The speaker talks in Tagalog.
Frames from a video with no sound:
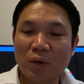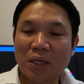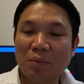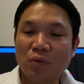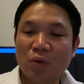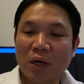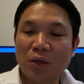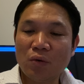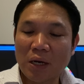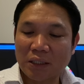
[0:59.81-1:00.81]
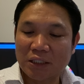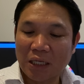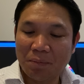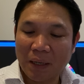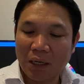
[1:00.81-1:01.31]
Welcome ho kayo at
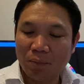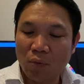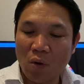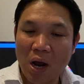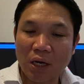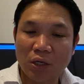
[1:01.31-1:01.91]
still pa rin po ang